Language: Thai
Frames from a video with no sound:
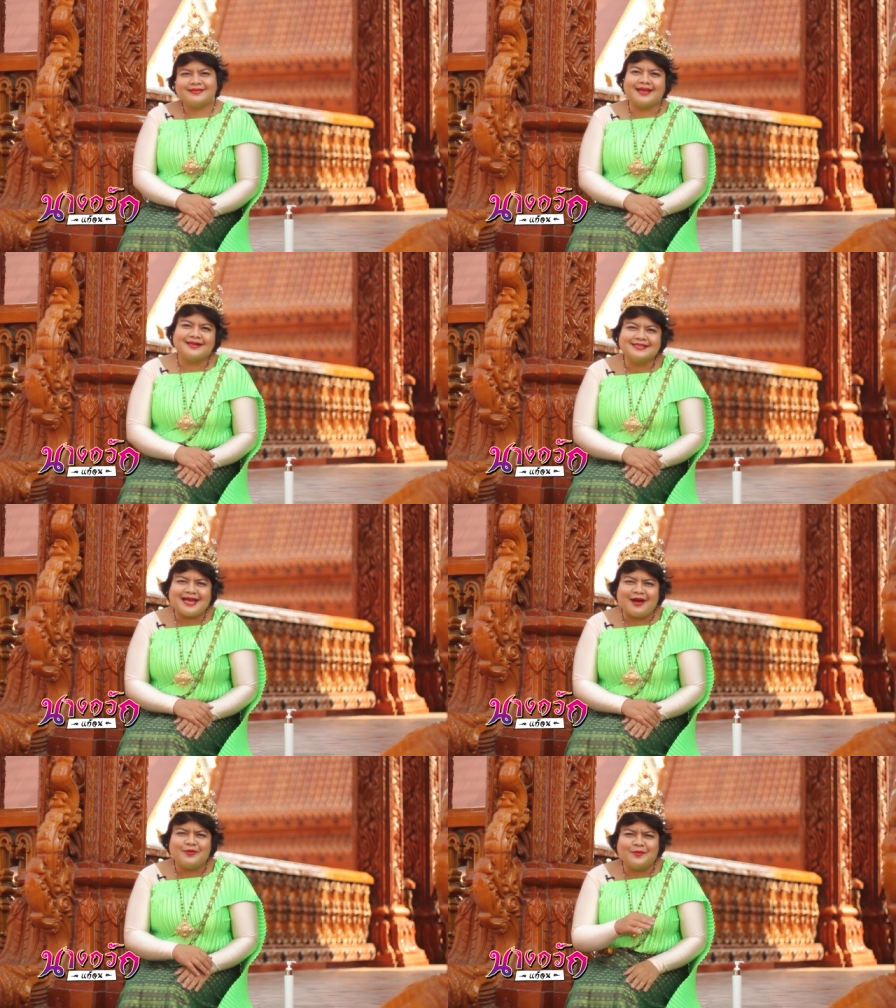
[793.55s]
แตกเนื้อ
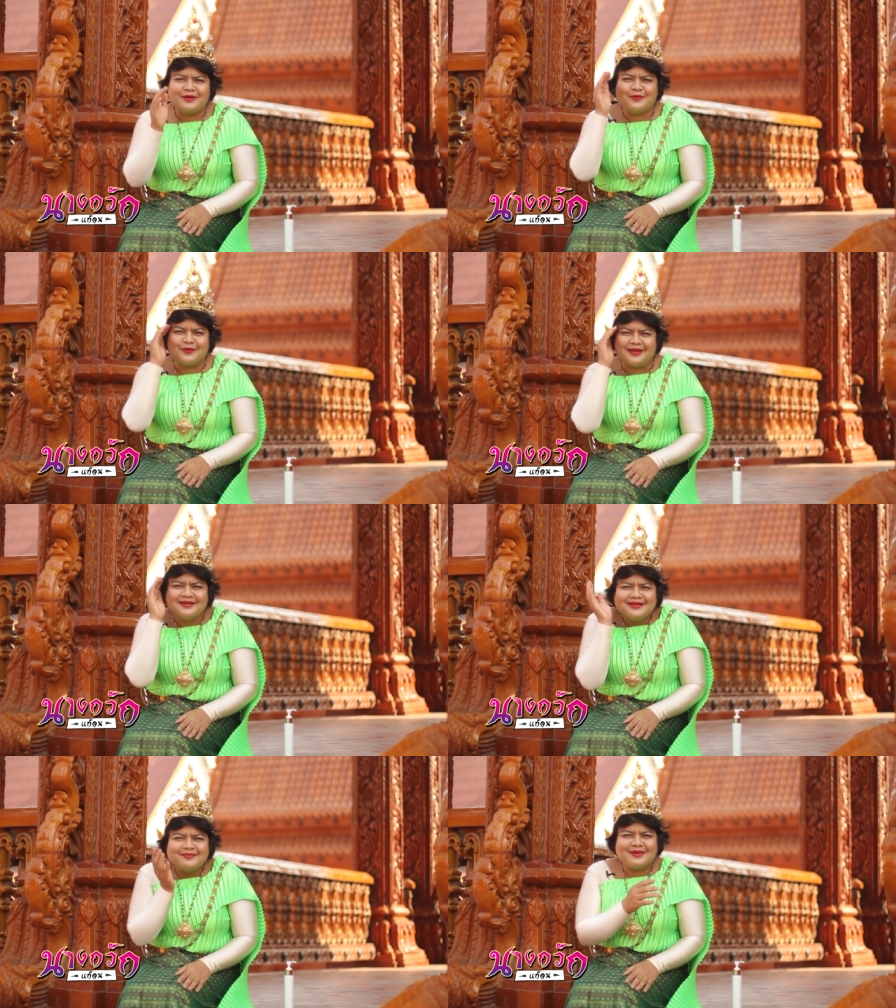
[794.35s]
สาวผิวเป็นขุย
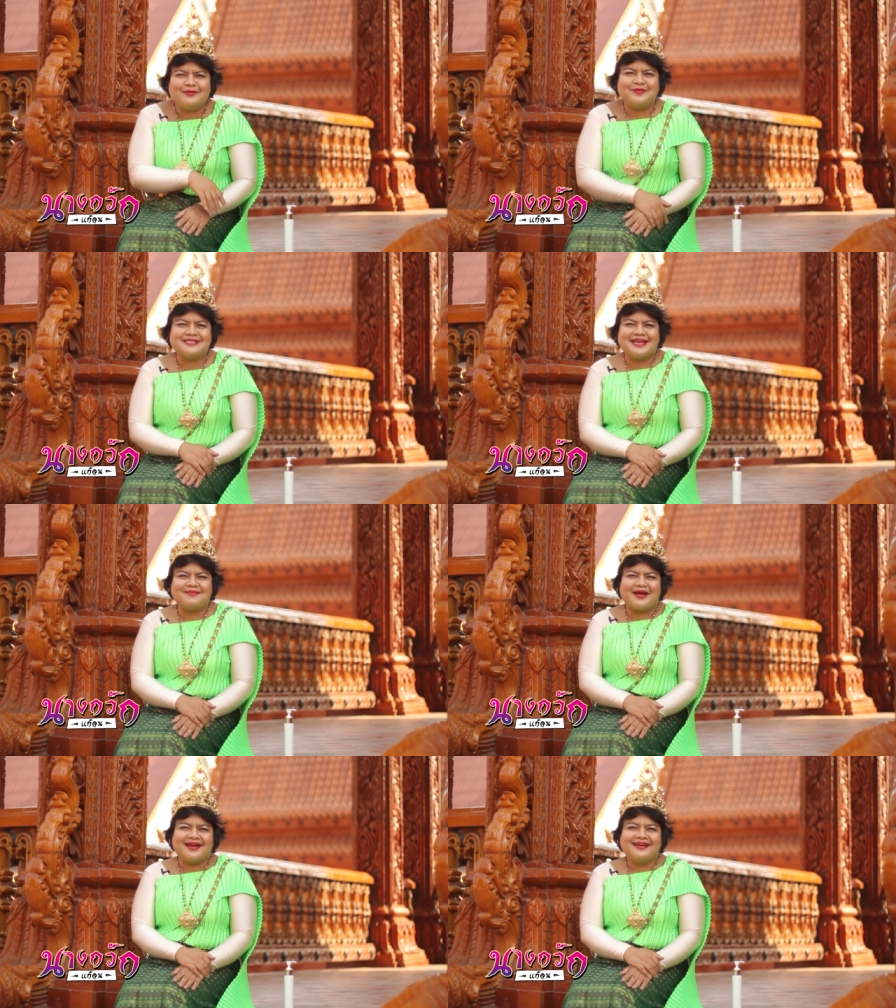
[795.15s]
มันดูไม่ใช่
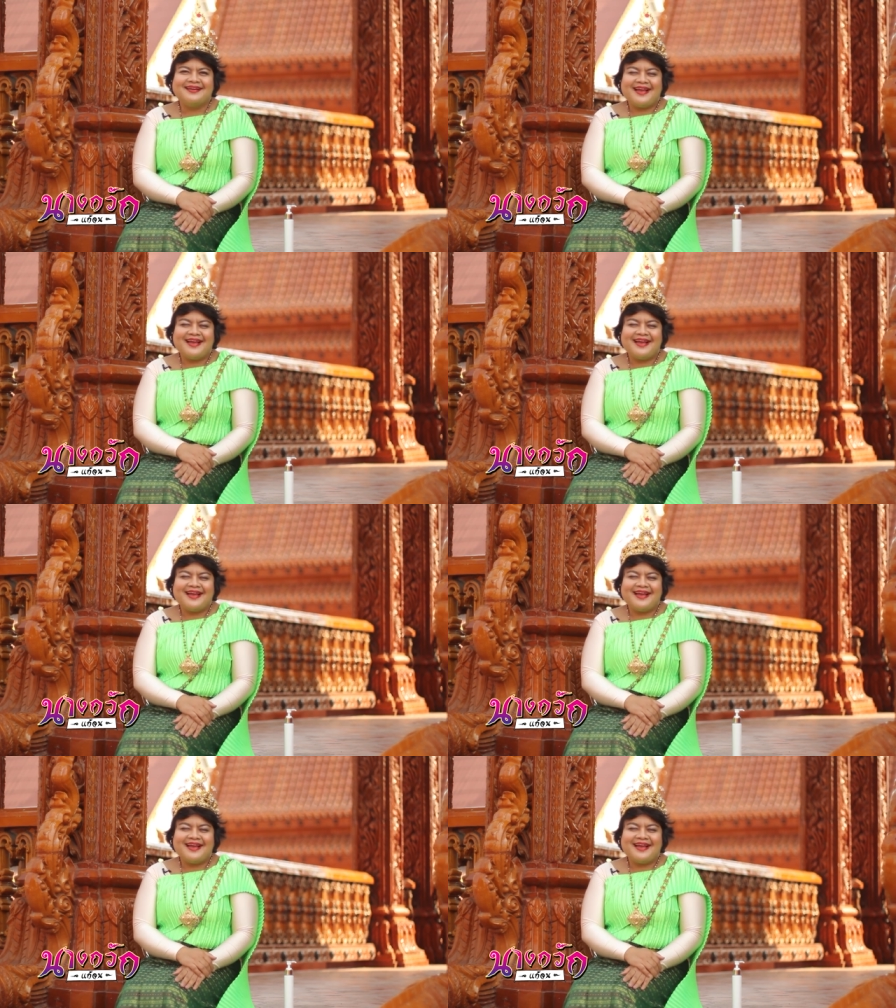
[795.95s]
ปะ